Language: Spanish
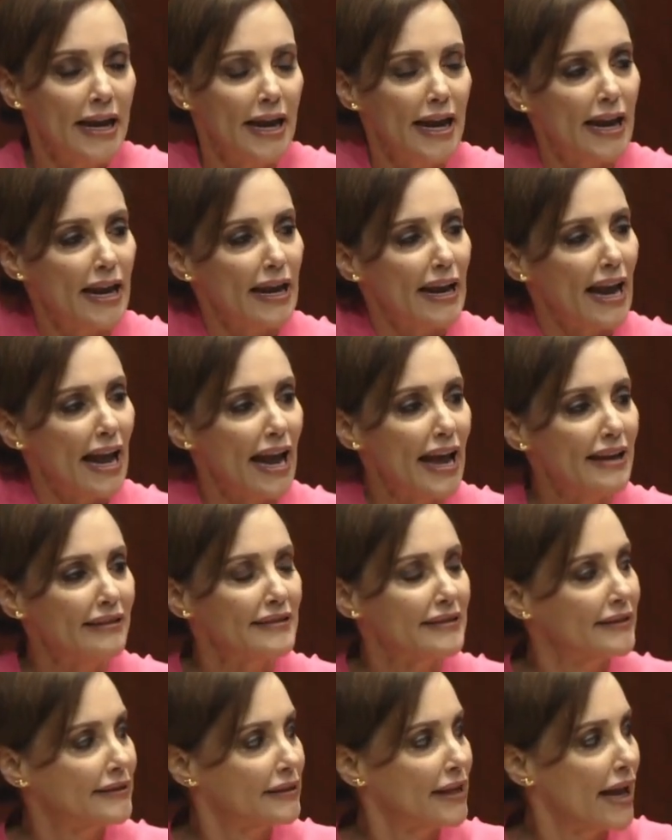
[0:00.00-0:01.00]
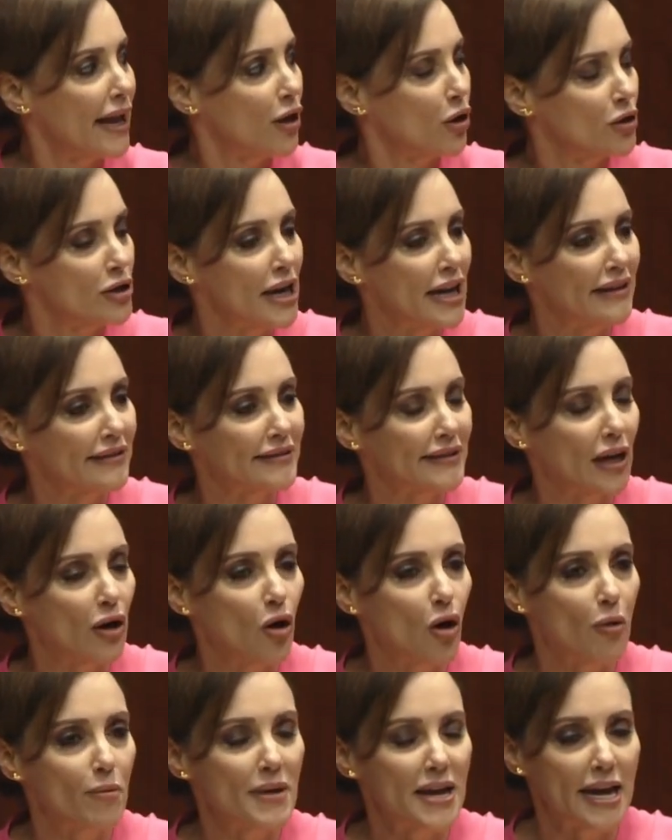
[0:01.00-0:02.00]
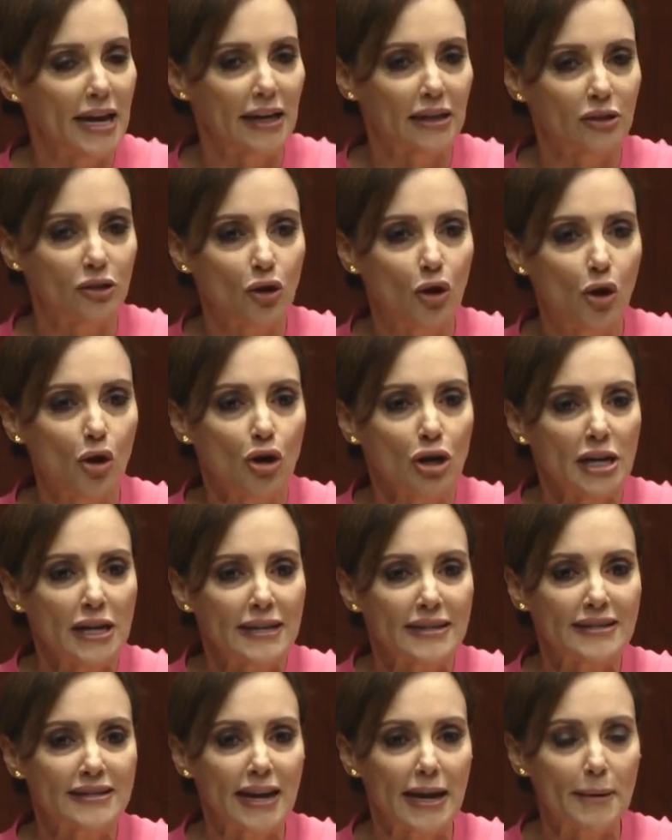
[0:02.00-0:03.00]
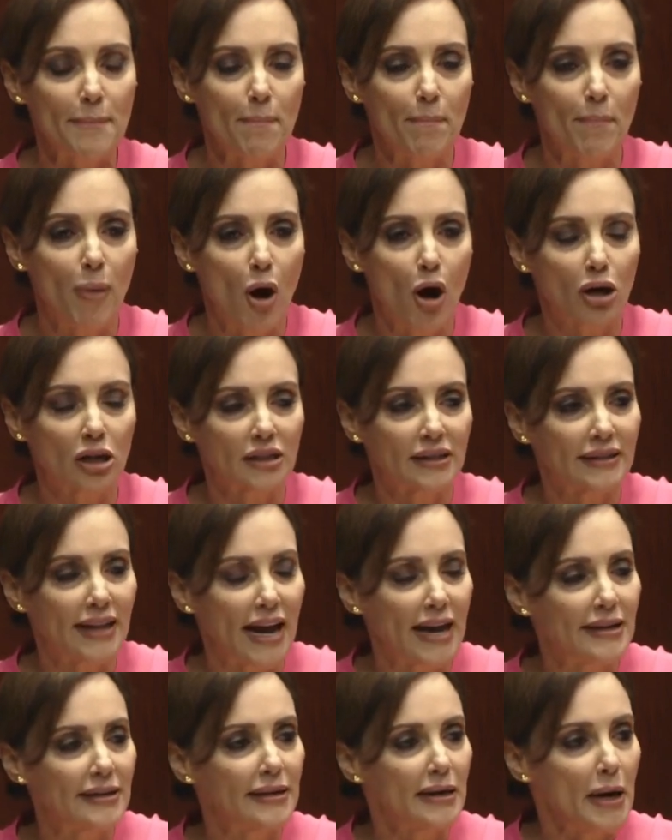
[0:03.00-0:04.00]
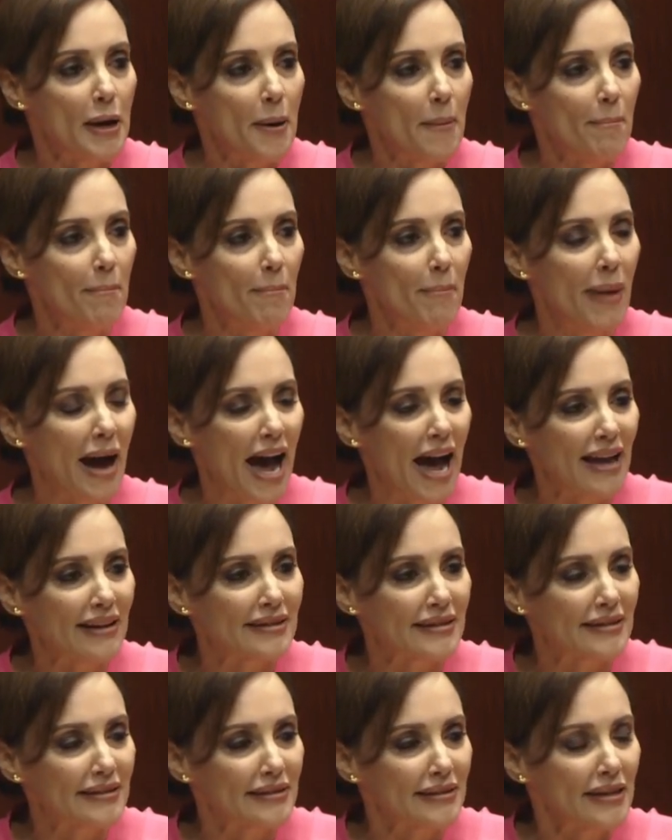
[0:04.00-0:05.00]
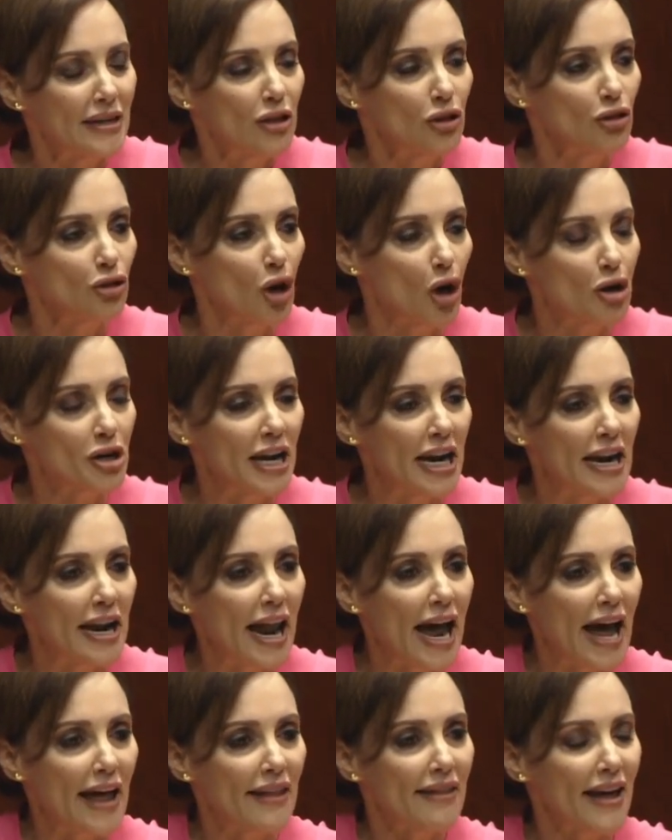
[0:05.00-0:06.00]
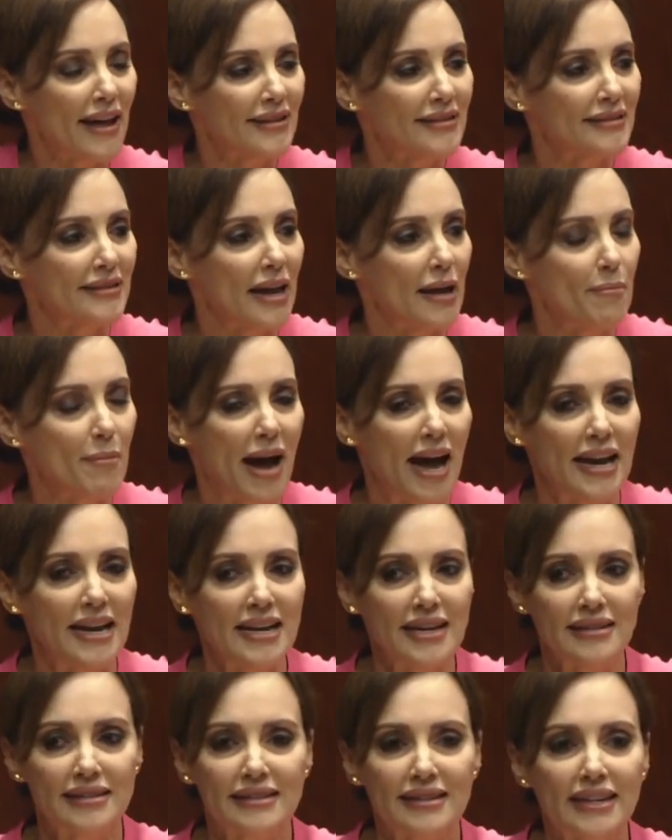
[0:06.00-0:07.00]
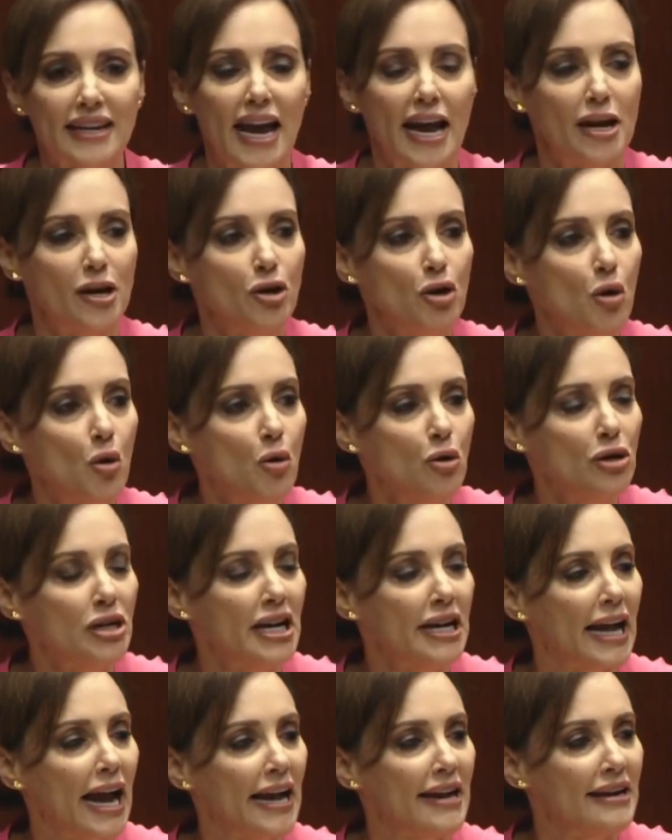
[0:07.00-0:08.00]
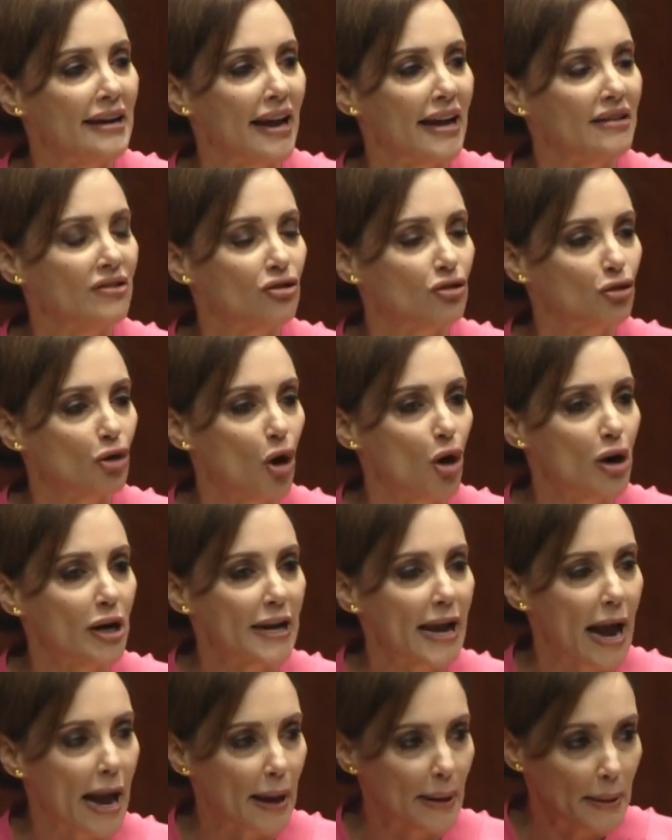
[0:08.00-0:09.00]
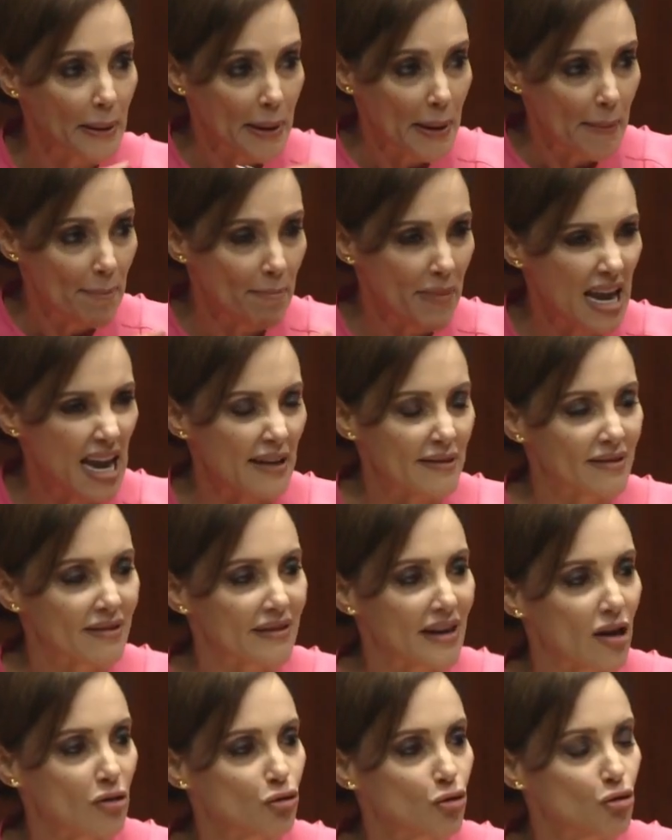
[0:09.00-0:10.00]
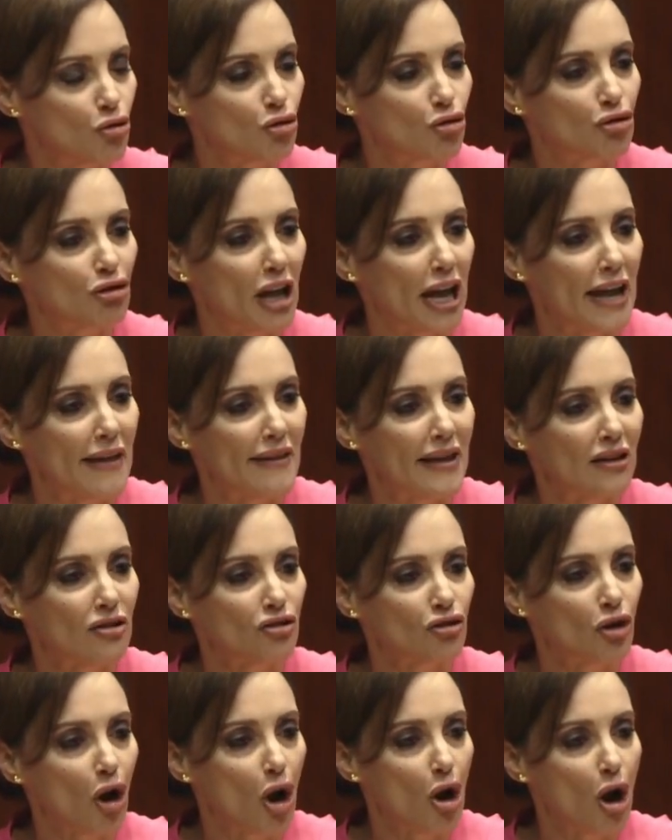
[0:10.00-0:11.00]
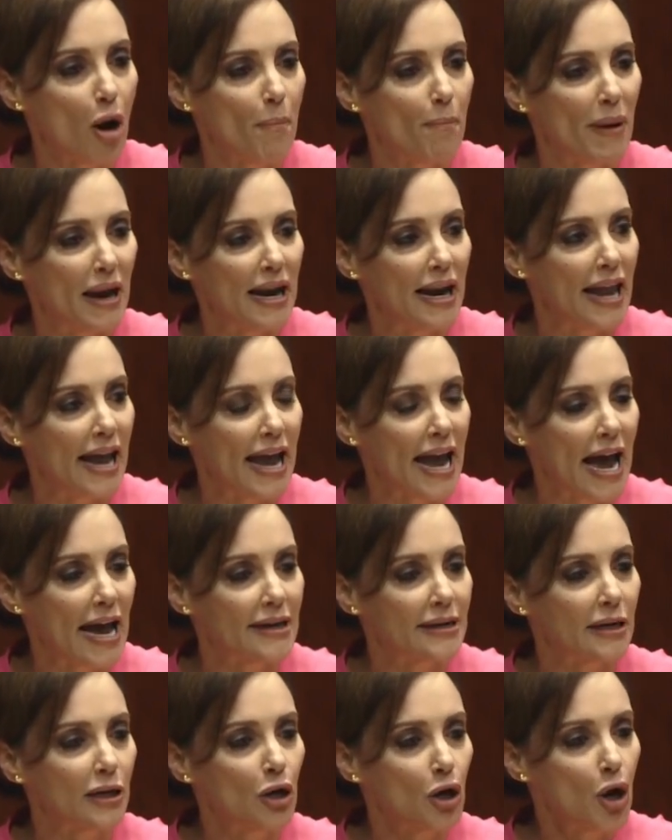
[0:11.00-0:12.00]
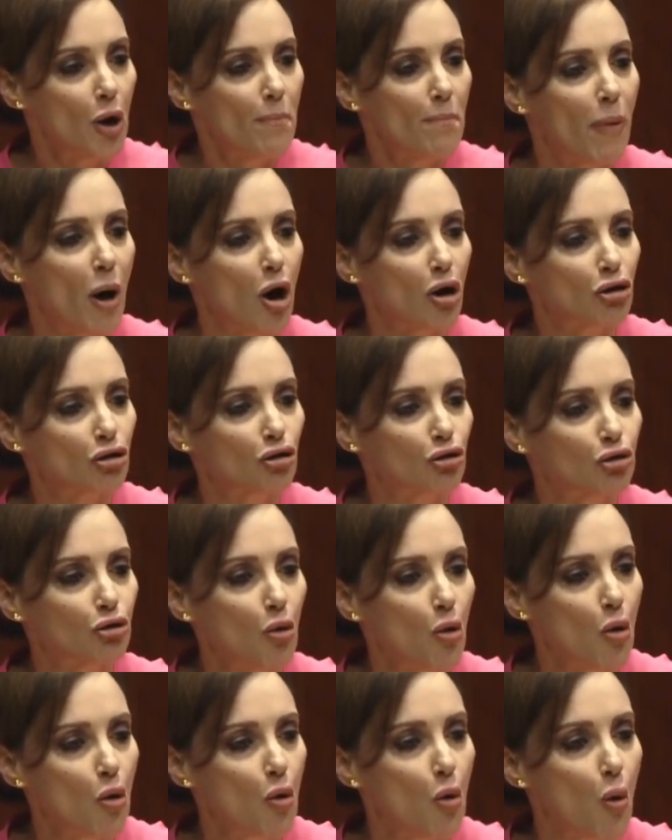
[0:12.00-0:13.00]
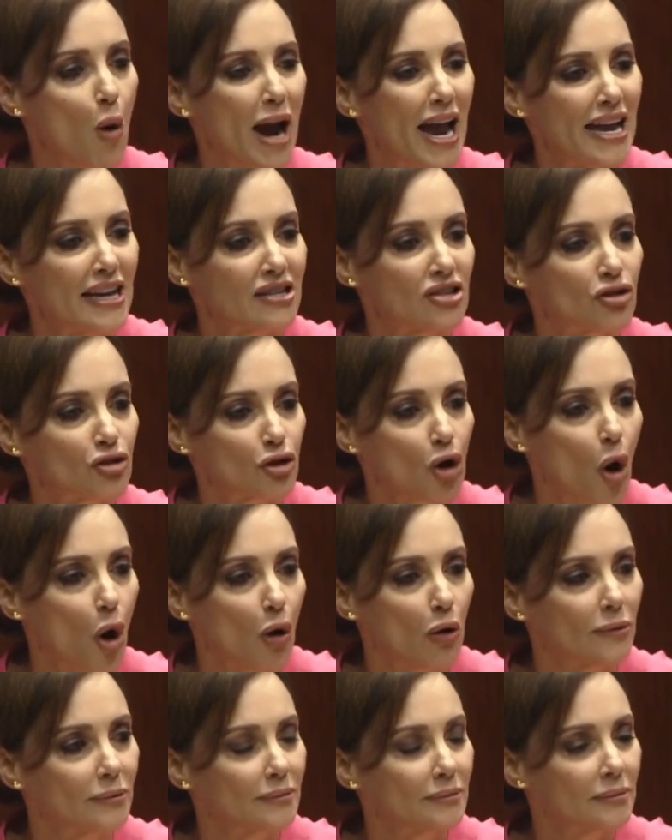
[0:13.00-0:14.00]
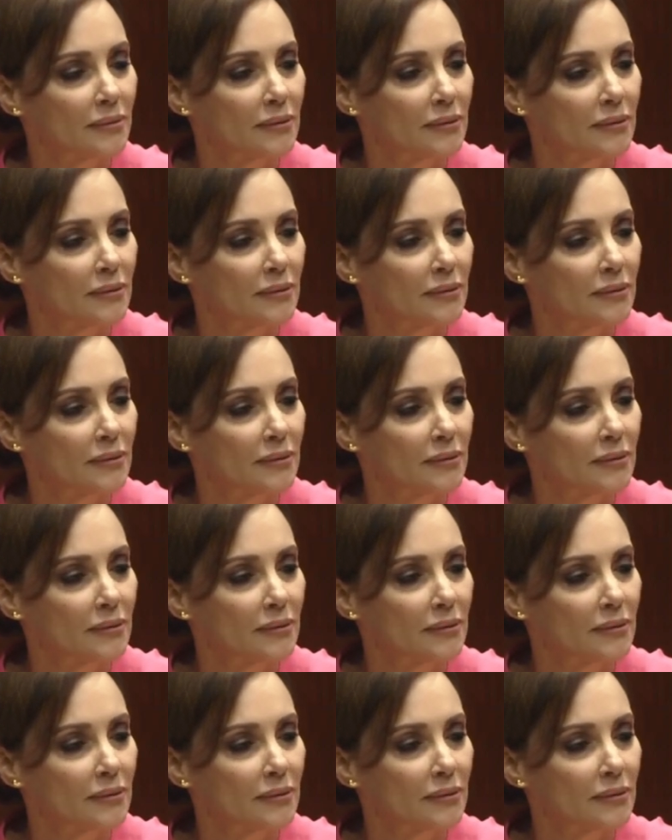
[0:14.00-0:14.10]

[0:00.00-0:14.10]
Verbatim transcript: eh, este, con este gobierno se importan más toneladas de maíz que nunca en la historia, mientras ustedes solo pelean por su hueso.